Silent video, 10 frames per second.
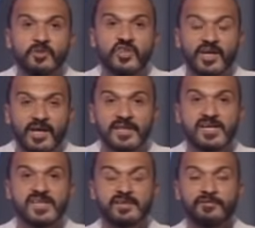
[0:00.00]
بتشارك
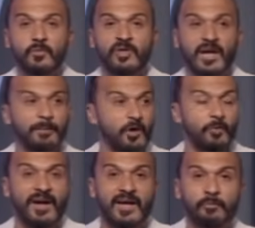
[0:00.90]
اساسي في المنتخب
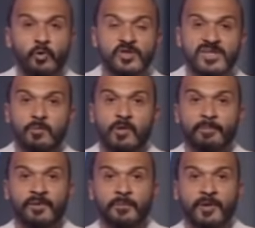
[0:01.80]
الاول مع كابتن حسام
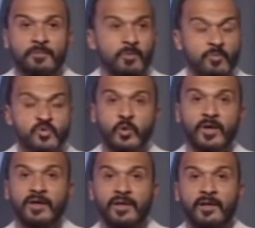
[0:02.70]
وكابتن ابراهيم هم مش
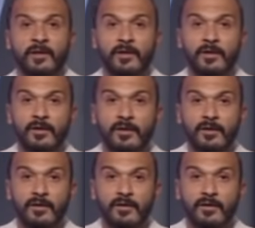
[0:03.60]
صغيرين
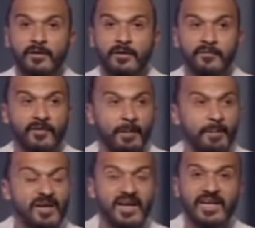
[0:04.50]
فلما
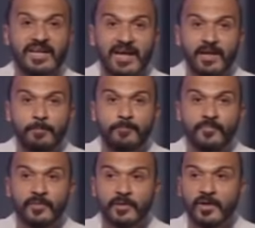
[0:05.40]
بنيجي نتكلم
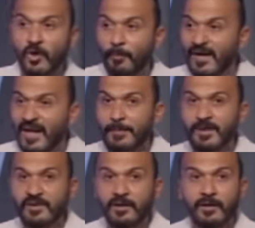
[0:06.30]
لان هم
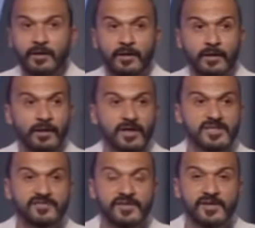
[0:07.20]
اللعيبه دي
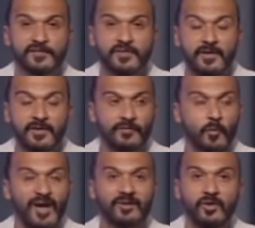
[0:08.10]
خلاص في في
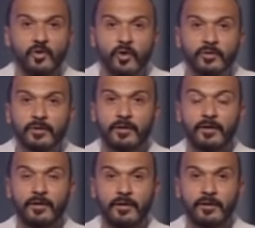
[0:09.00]
وقت النضج
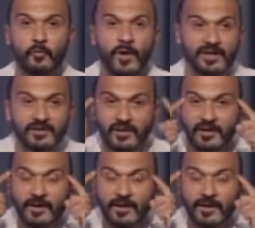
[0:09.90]
في وقت